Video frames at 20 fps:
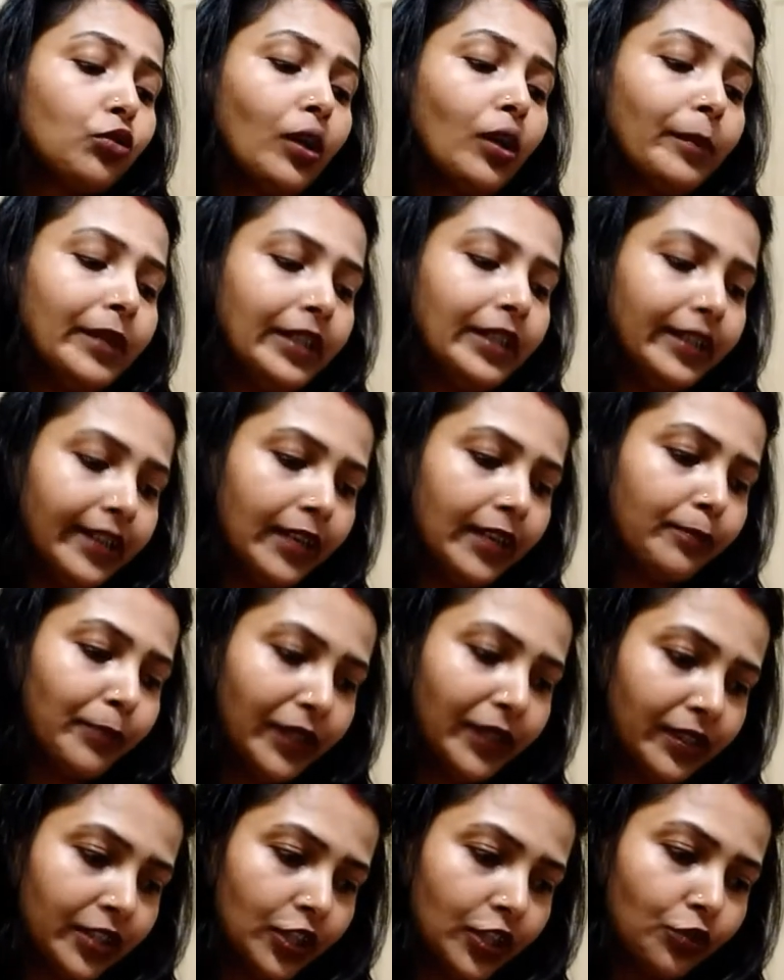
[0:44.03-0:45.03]
तो हमें लेना है
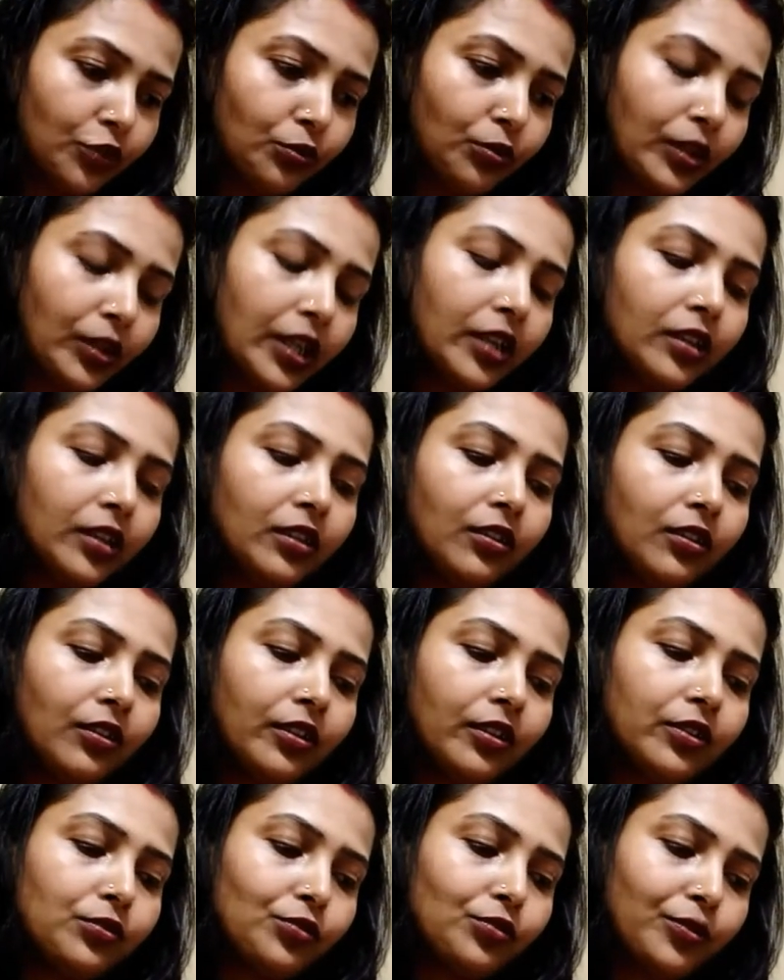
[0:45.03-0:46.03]
एक प्रेशर कुकर
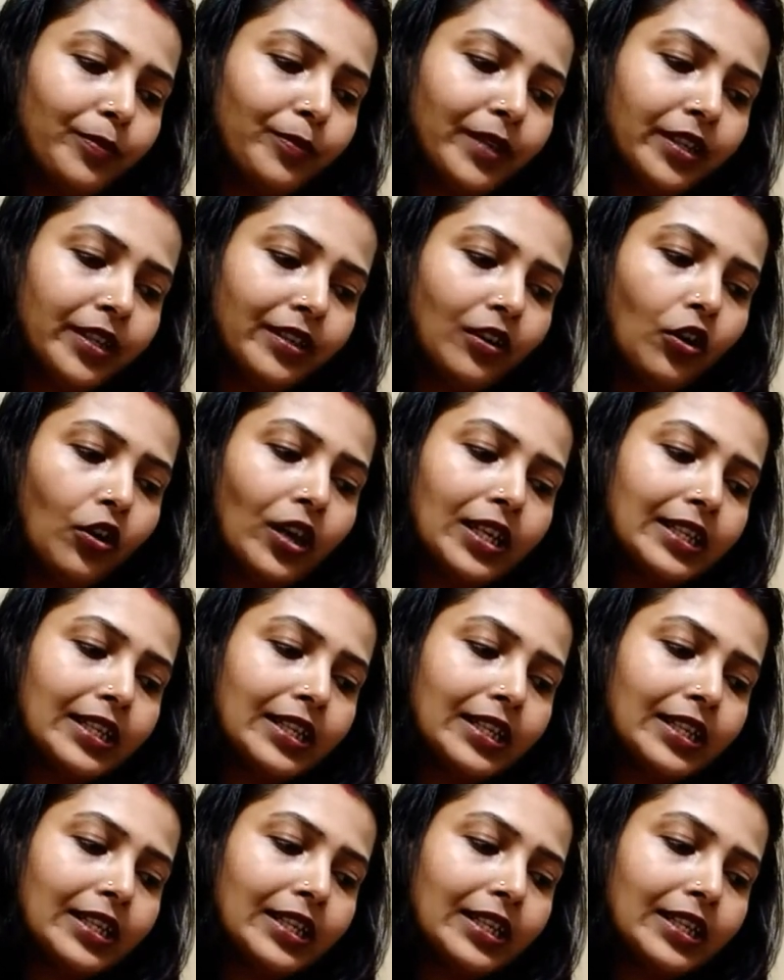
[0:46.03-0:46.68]
और उसमें